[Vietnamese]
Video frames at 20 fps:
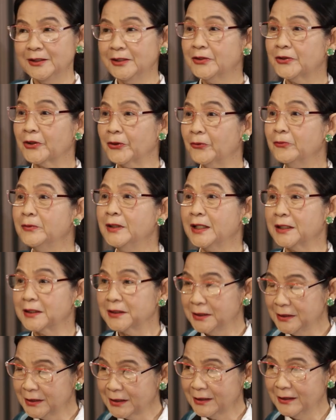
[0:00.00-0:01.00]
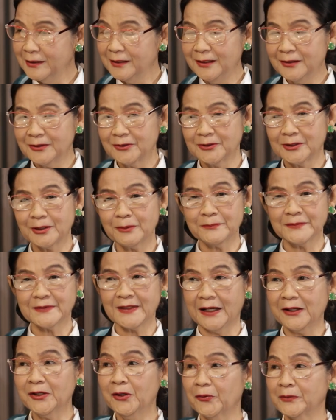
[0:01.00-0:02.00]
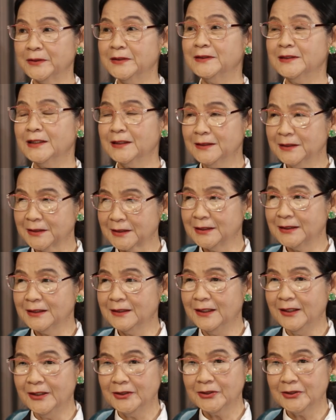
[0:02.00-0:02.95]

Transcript: chế rỉu này kia người ừ. trong xã hội nhân dân này kia